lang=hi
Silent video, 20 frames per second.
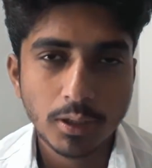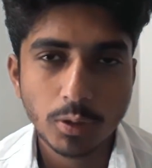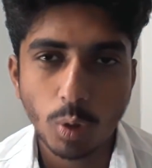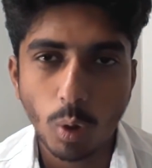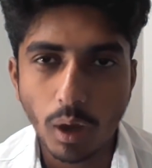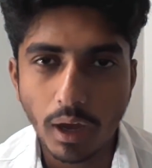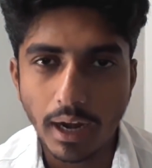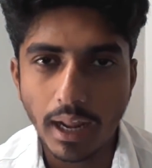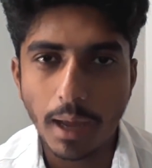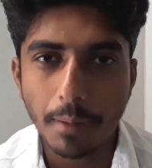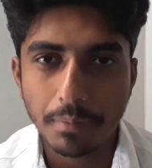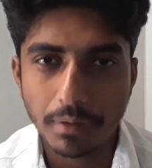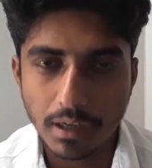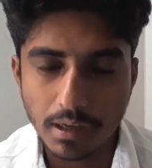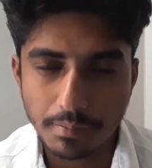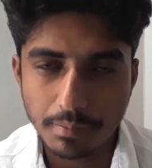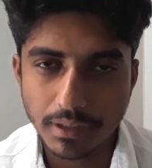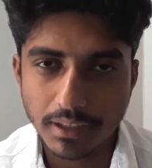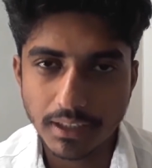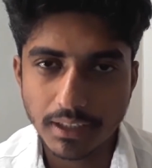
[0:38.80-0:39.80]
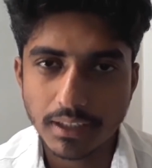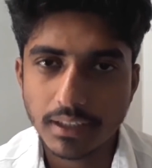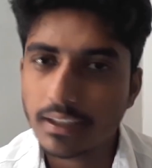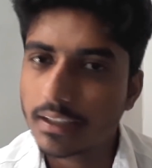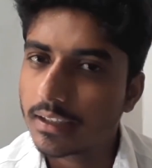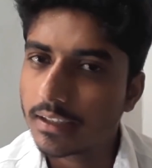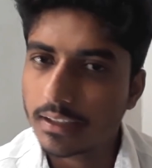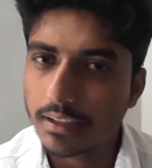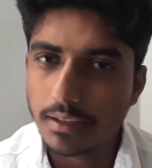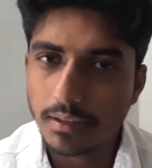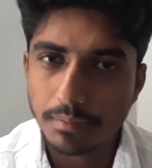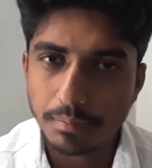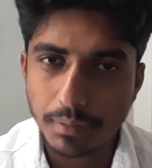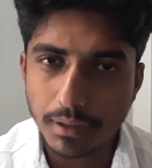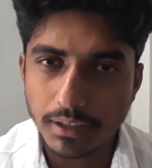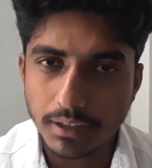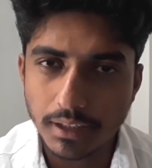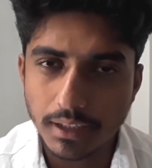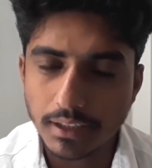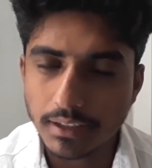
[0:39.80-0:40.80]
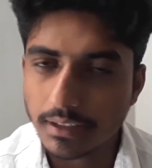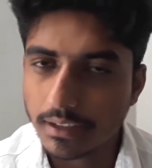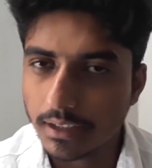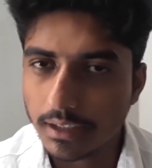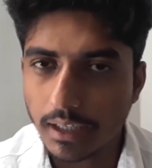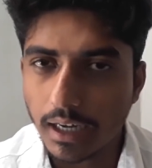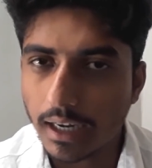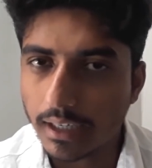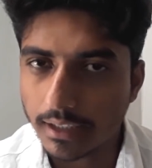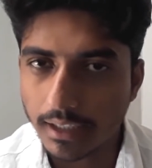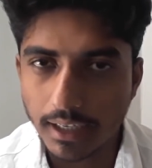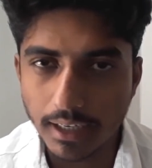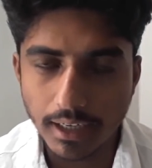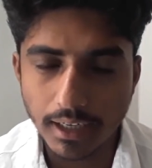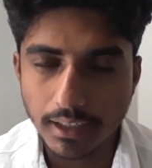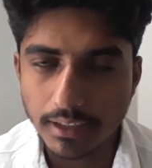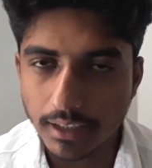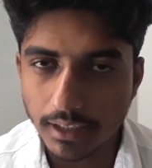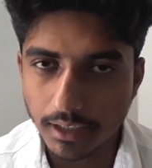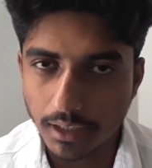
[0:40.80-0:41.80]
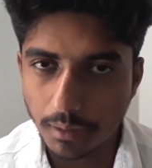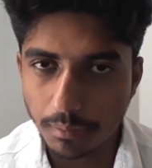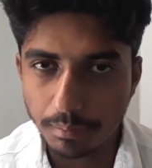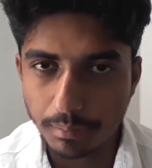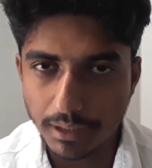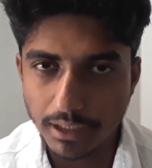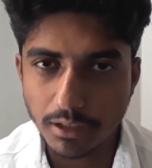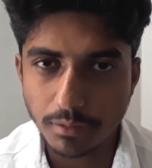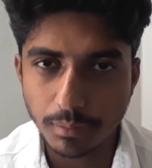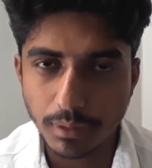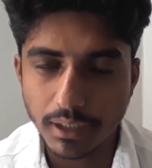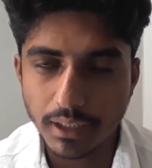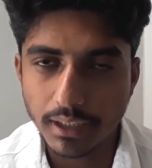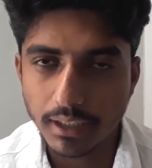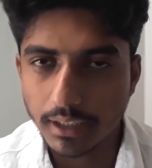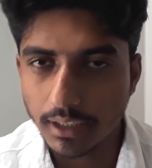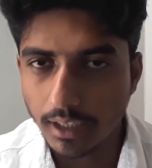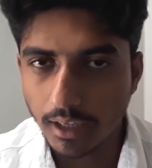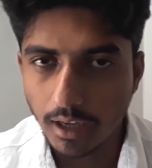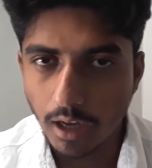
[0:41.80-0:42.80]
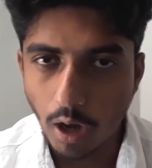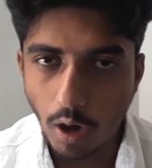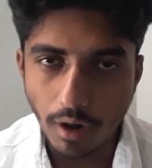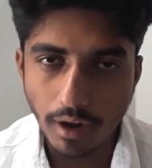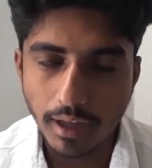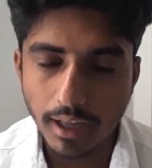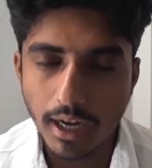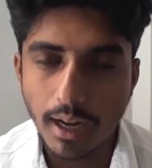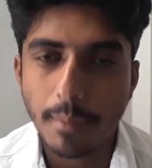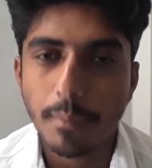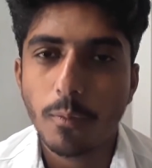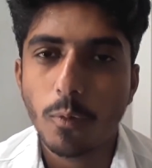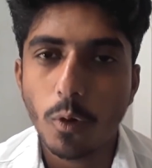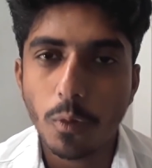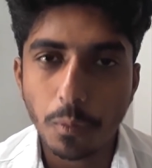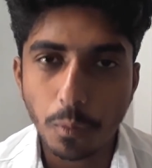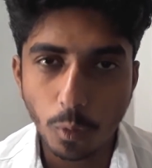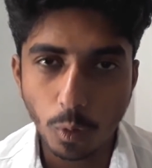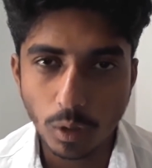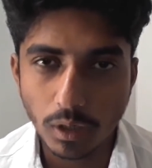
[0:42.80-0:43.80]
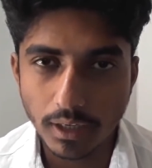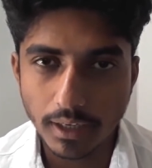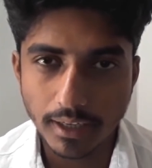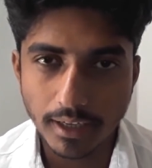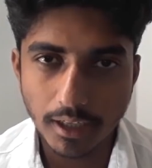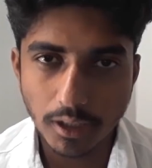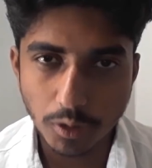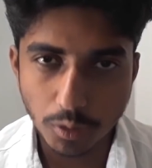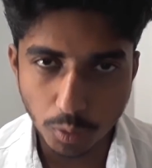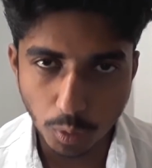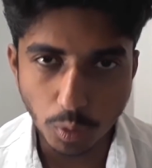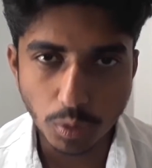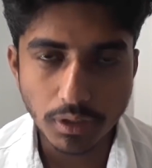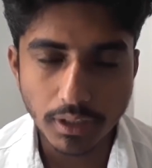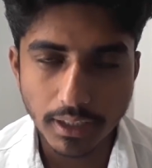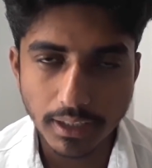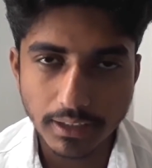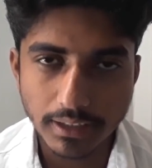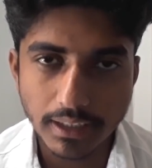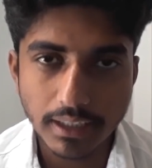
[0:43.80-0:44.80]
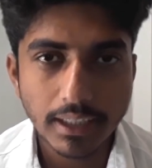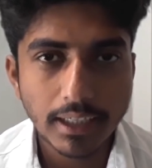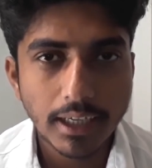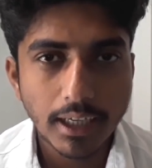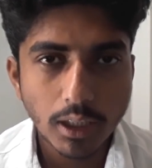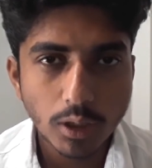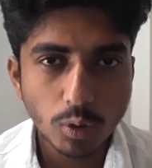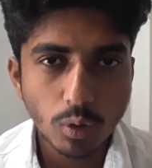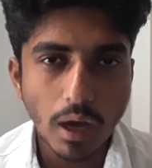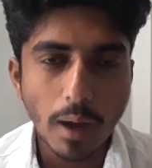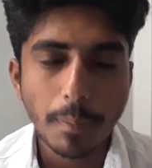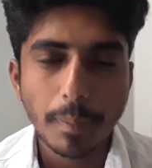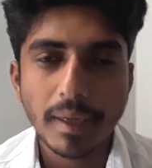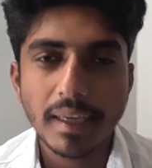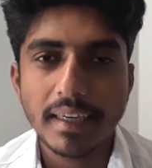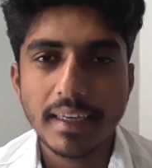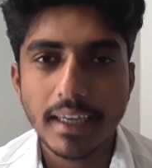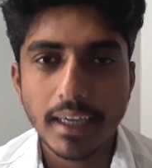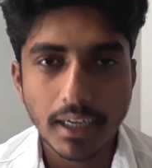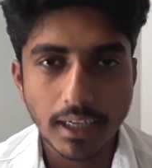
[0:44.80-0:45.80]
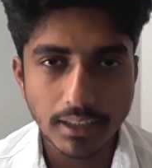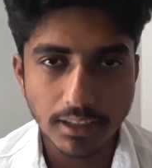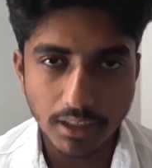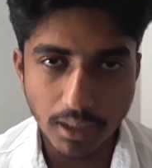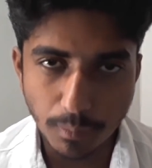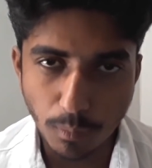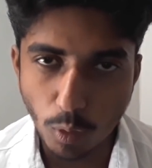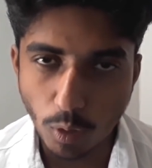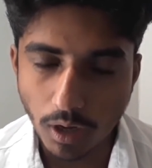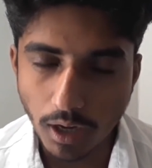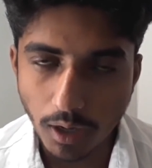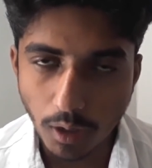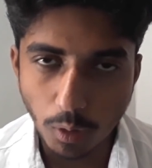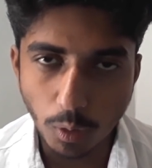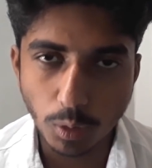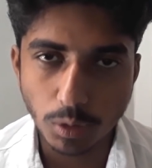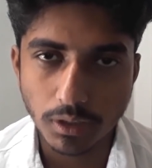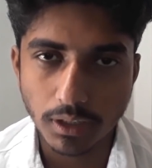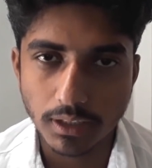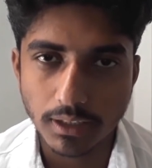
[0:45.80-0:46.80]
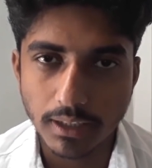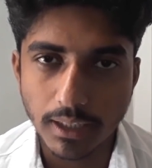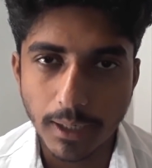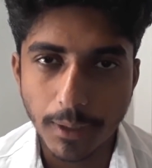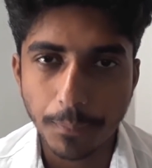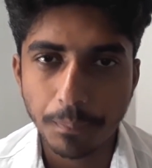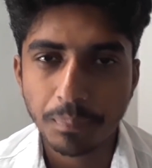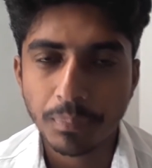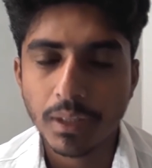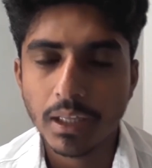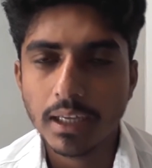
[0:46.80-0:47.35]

तो अगर आपका बजट पंद्रह से अठारह हज़ार के बीच में है और अगर आप कोई फ़ोन लेने का सोच रहे थे तो आपके लिए एक अच्छा मौका हो सकता है